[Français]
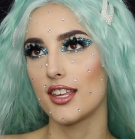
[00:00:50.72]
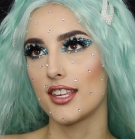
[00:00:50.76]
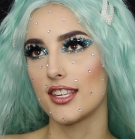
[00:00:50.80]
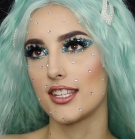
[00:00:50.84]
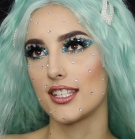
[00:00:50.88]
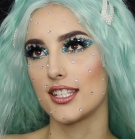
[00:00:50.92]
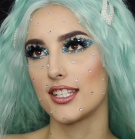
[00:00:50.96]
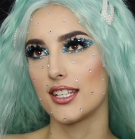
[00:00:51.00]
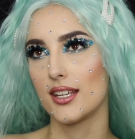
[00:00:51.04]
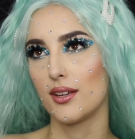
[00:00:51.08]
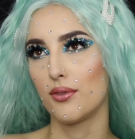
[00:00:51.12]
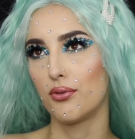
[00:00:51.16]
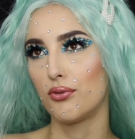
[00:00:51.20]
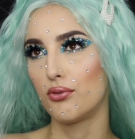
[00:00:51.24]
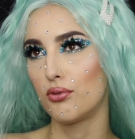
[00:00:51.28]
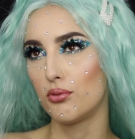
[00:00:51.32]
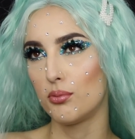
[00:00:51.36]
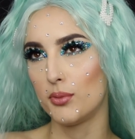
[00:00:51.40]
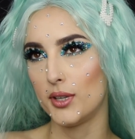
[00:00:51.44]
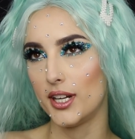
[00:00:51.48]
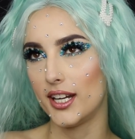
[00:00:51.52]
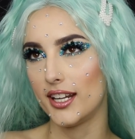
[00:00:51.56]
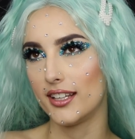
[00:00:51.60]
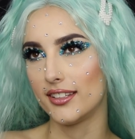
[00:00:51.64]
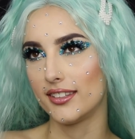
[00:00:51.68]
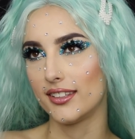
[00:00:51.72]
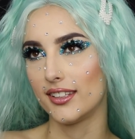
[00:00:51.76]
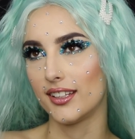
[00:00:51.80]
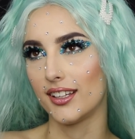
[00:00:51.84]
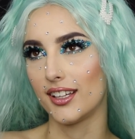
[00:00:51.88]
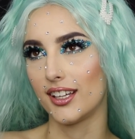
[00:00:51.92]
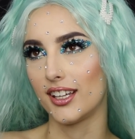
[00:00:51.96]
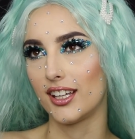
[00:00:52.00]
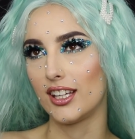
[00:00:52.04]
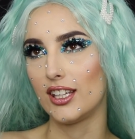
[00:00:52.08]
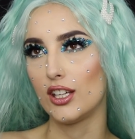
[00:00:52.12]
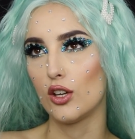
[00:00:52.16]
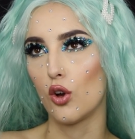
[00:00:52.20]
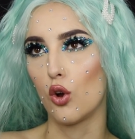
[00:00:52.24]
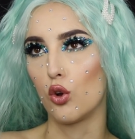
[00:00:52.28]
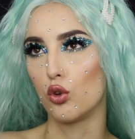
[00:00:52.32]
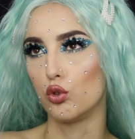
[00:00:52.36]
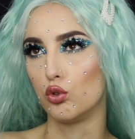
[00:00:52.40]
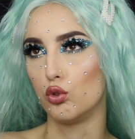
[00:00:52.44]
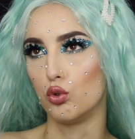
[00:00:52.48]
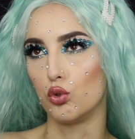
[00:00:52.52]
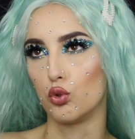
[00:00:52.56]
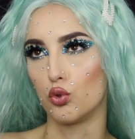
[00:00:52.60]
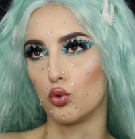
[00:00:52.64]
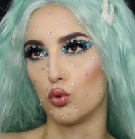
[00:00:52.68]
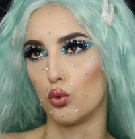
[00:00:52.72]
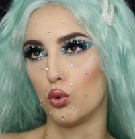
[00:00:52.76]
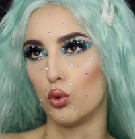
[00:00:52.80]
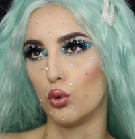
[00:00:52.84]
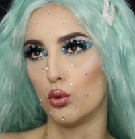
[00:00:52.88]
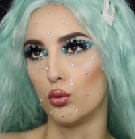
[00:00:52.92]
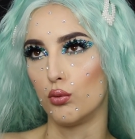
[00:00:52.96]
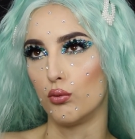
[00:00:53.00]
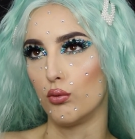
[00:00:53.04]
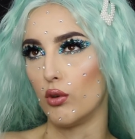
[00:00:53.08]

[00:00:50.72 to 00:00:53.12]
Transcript: j'ai fumé la série en deux jours.